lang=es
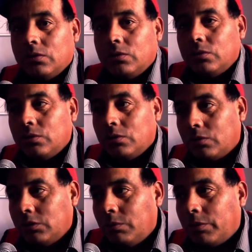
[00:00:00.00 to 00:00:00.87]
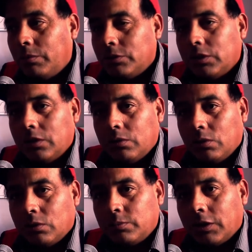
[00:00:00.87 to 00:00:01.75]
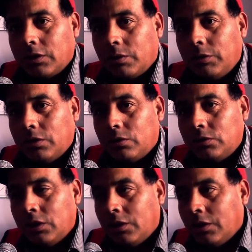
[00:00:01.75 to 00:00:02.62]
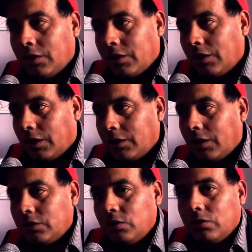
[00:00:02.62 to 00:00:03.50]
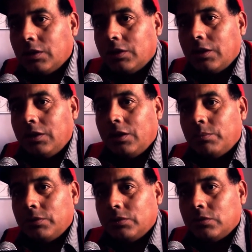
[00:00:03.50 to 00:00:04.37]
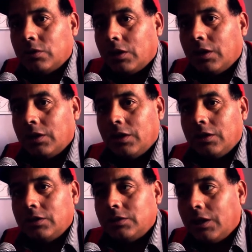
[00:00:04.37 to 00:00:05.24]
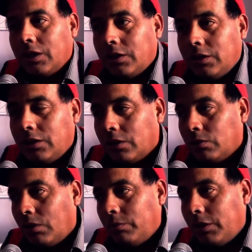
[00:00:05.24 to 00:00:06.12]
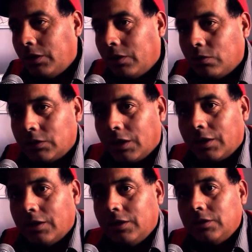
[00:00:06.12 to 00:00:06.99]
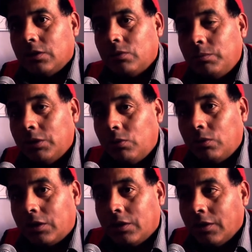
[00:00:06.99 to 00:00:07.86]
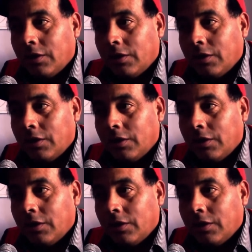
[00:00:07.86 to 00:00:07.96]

¿no? Nosotros siempre hemos seguido los planteamientos y la dirección que tenía pues nuestro alcalde Alin Zárate y actualmente nuestra alcaldesa Noemi Curi,